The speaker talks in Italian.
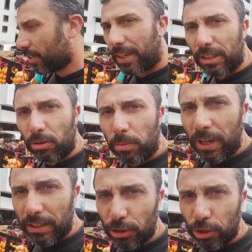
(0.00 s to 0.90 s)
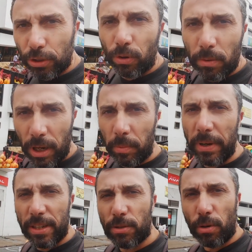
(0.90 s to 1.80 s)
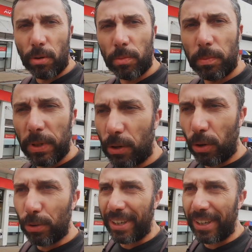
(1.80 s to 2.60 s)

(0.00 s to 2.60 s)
sacchetto più grande 5.000 peso quello più piccolo